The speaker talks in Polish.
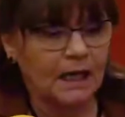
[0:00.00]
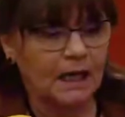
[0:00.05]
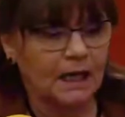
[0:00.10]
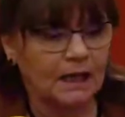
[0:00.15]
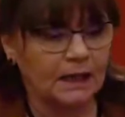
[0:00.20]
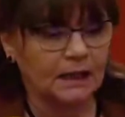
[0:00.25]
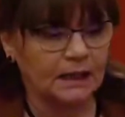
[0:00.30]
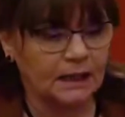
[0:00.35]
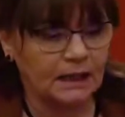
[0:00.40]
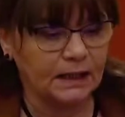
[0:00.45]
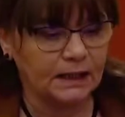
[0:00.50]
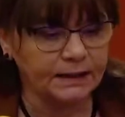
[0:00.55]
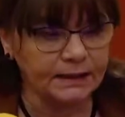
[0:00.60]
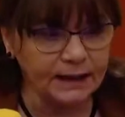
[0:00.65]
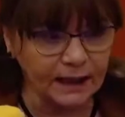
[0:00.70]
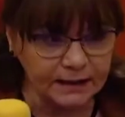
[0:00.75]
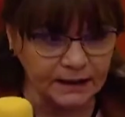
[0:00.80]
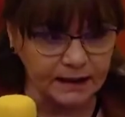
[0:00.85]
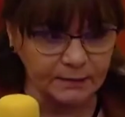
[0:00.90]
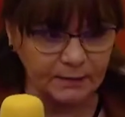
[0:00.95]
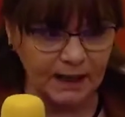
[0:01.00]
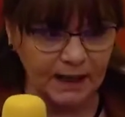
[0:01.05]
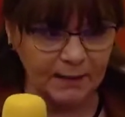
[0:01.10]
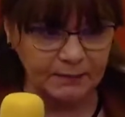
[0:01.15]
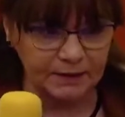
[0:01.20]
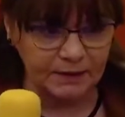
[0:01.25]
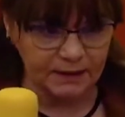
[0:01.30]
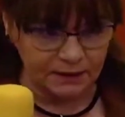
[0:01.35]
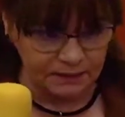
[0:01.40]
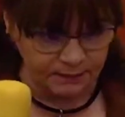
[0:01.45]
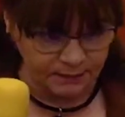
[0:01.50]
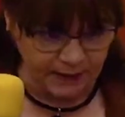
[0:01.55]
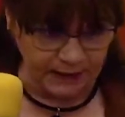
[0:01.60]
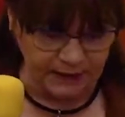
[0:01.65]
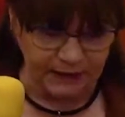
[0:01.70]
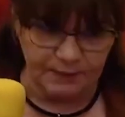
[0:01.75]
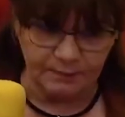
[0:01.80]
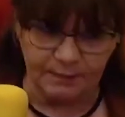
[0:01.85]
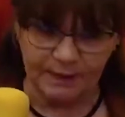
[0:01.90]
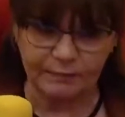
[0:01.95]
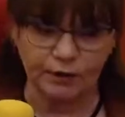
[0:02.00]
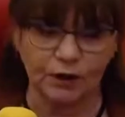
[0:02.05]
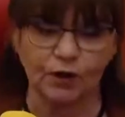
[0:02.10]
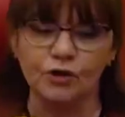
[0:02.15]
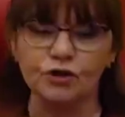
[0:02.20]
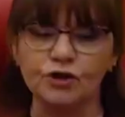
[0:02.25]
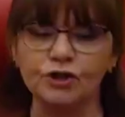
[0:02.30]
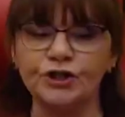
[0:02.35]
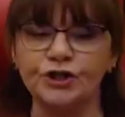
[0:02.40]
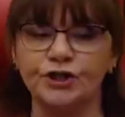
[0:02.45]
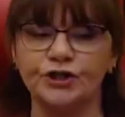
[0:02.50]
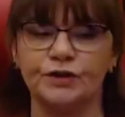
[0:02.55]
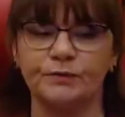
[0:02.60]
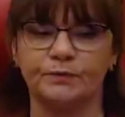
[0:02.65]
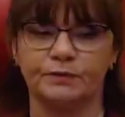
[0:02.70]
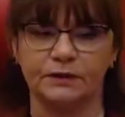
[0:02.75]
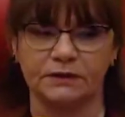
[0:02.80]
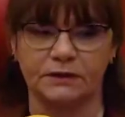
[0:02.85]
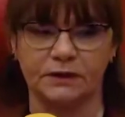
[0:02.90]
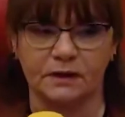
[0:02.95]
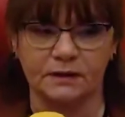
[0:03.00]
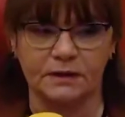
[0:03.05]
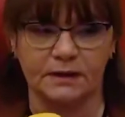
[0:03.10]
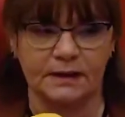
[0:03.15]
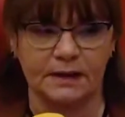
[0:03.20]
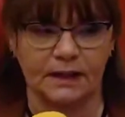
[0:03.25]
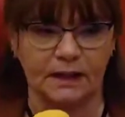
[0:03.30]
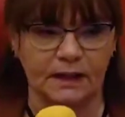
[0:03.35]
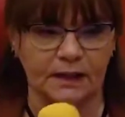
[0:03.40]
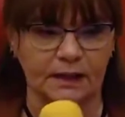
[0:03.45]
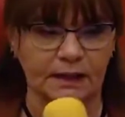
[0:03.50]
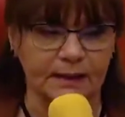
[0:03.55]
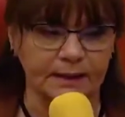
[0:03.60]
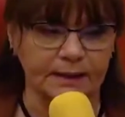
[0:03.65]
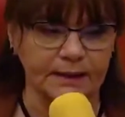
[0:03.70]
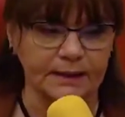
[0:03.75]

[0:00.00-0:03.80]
E, jakie mamy, jakie mamy korzyści płynące